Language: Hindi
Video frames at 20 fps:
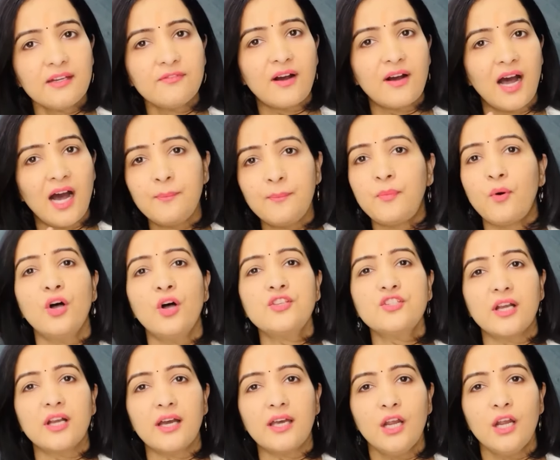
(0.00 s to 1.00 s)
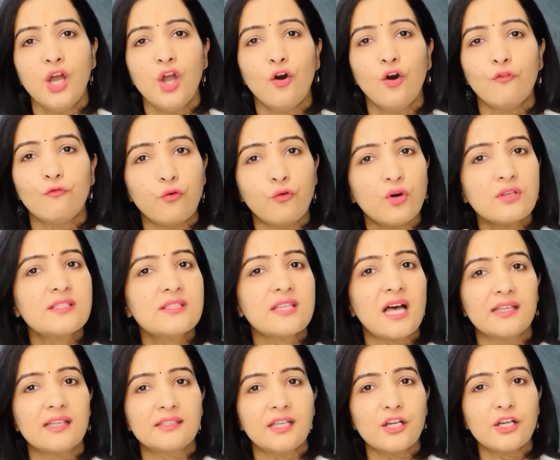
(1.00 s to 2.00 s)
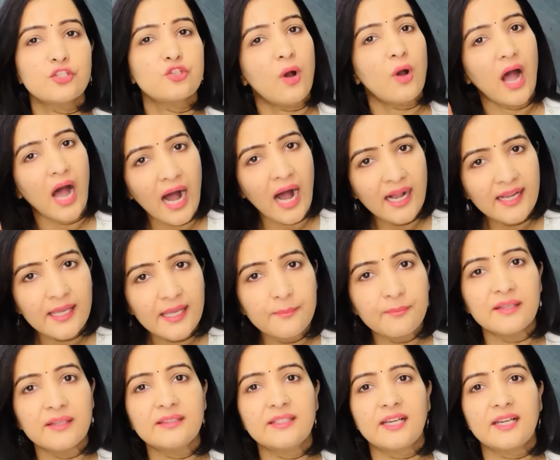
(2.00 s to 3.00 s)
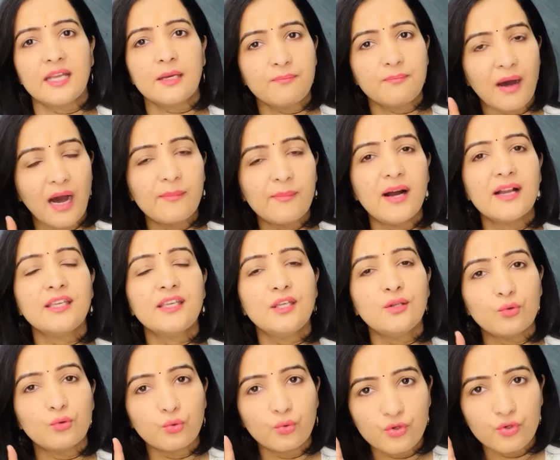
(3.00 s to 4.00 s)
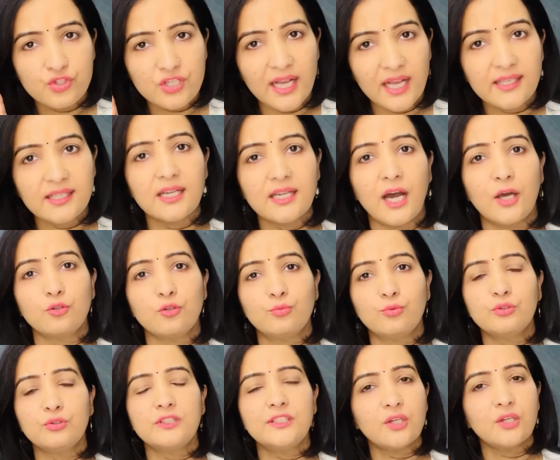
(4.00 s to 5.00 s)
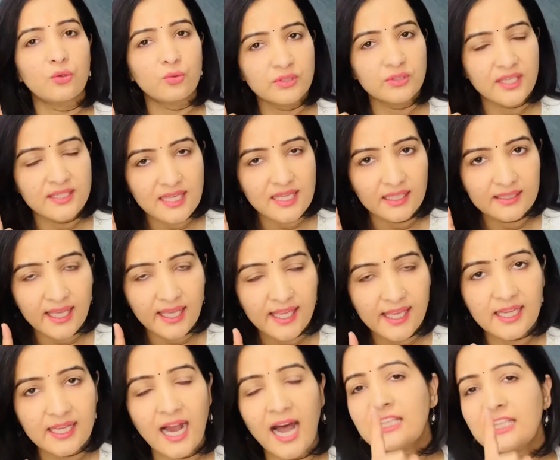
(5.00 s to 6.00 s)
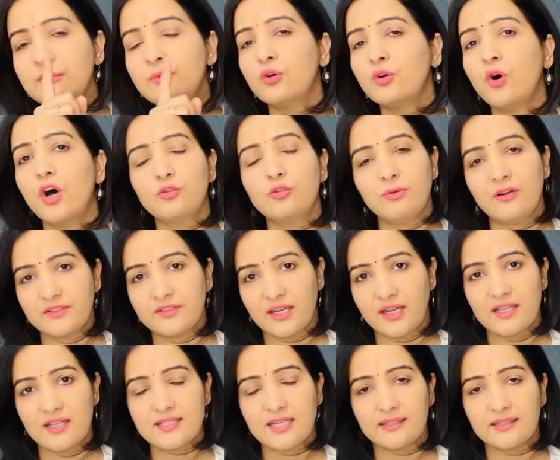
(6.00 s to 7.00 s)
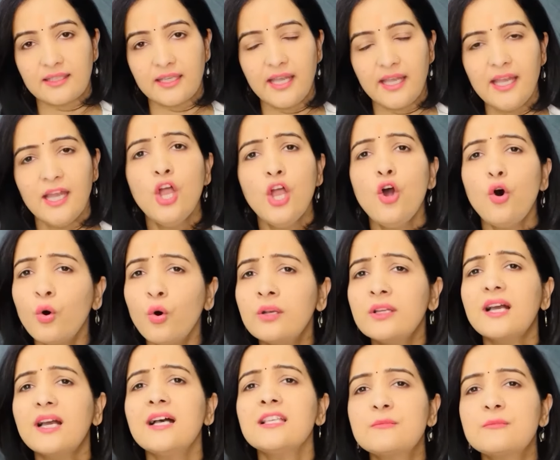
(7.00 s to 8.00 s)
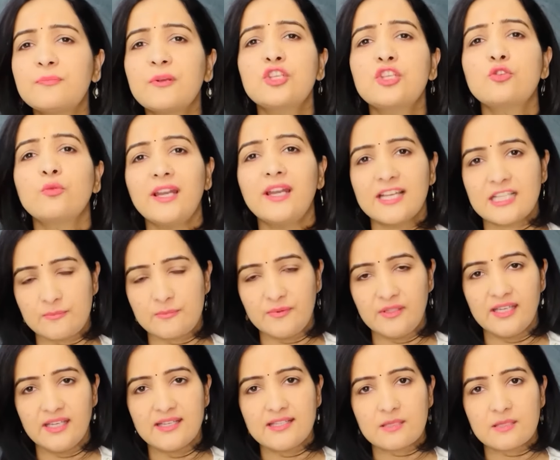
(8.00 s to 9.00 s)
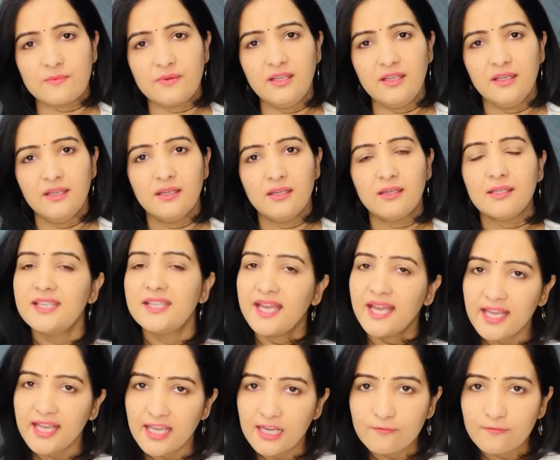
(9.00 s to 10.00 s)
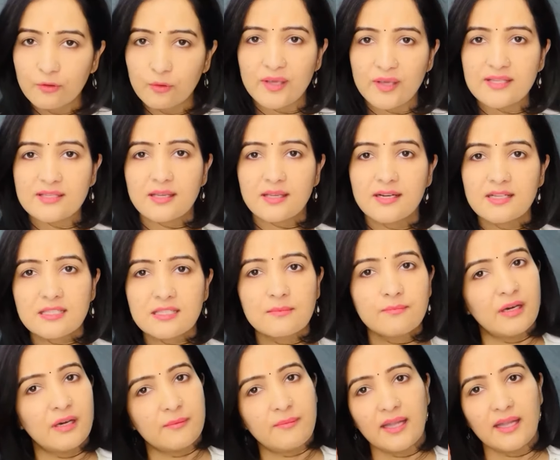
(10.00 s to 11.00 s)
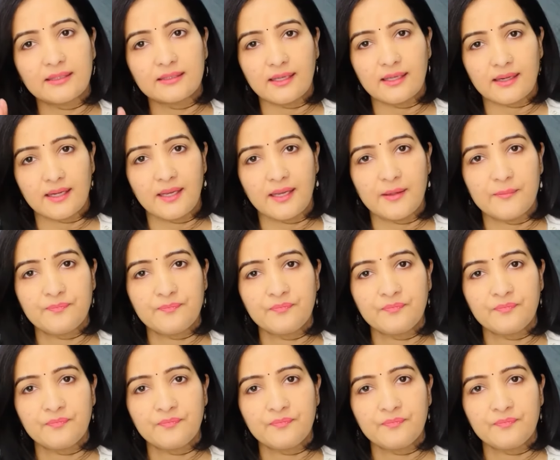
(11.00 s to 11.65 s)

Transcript: वहां पहुंचकर वो साधक जो आंखें बंद कर बाबा की ऊर्जा की अनुभूति और उनके साथ एकात्म को अनुभव करना चाहते हैं उनका स्पिरिचुअल एक्सपीरियंस भी ये इन्फ्लुएंसर्स बर्बाद कर रहे हैं